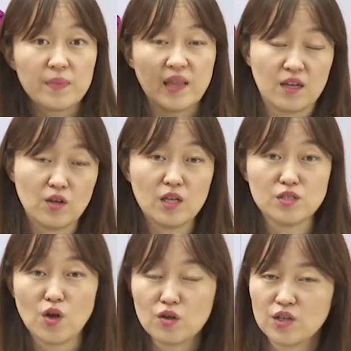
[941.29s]

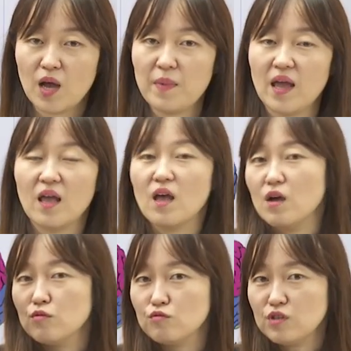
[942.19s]
당연하죠. 그 다음에
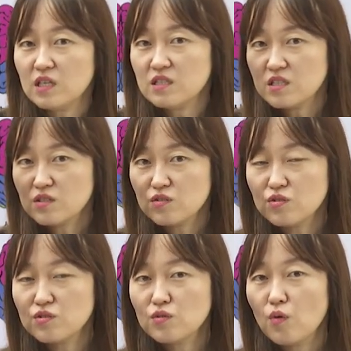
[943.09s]
우리
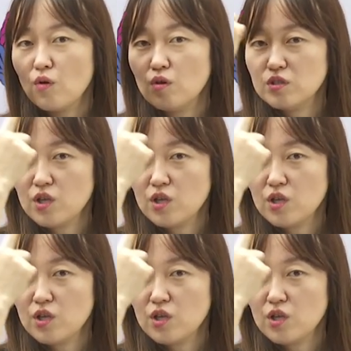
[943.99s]
측두골,